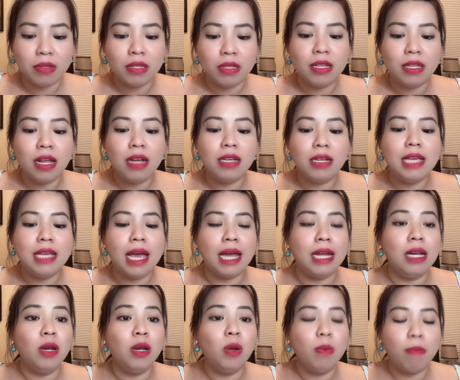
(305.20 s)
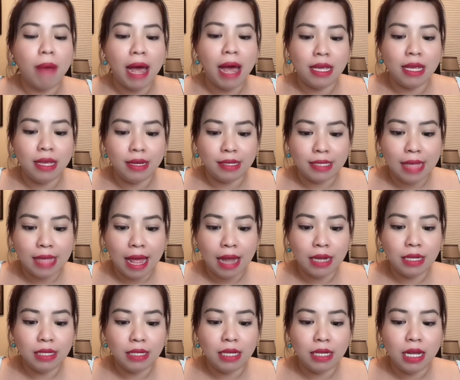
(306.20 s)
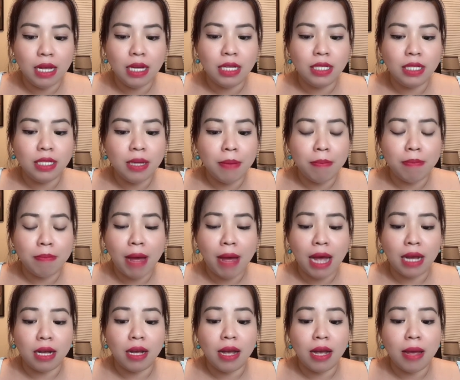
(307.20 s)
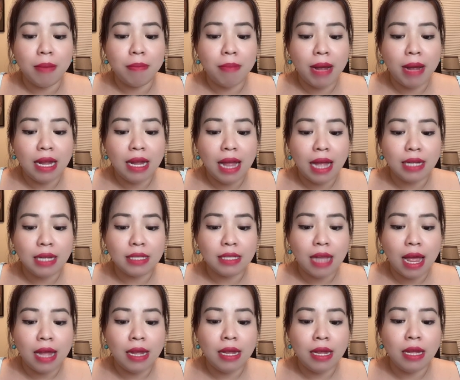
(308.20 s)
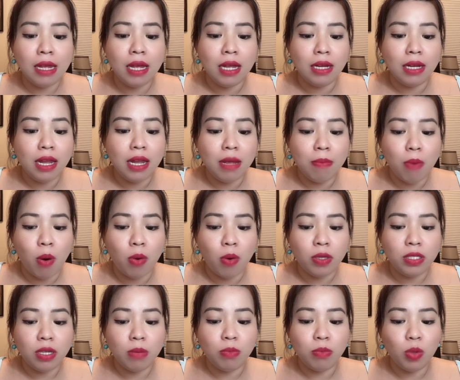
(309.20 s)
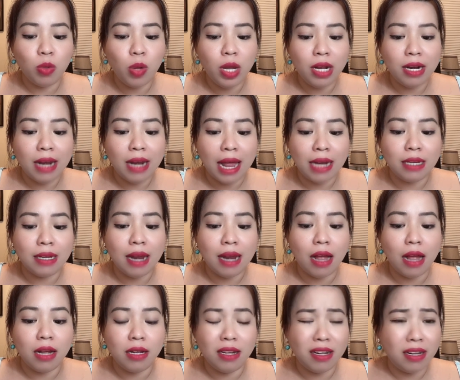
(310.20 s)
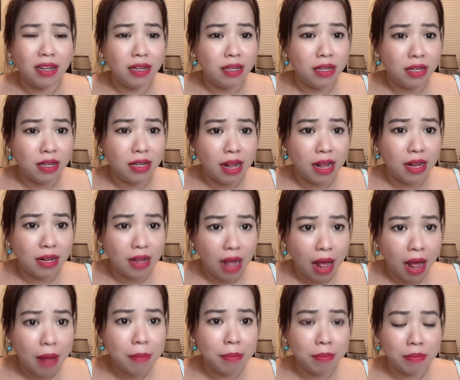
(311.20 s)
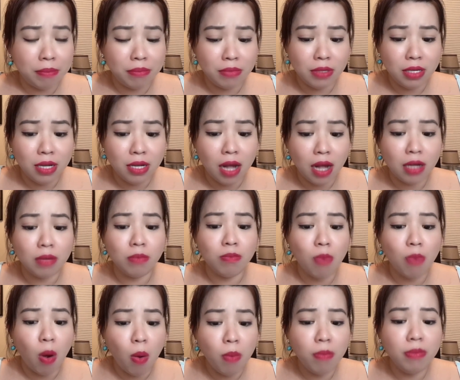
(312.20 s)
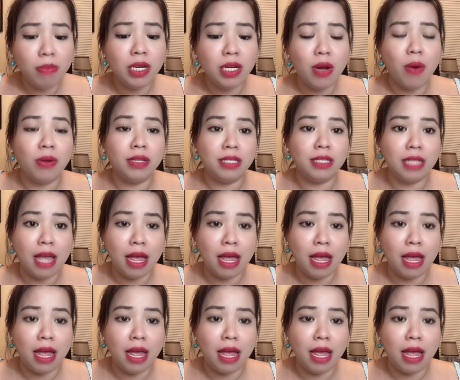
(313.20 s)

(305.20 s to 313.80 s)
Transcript: Thức dậy lúc 3 giờ sáng, trùm mặt, mang găng tay, đi bộ trong tuyết lạnh, âm gần 40 độ C.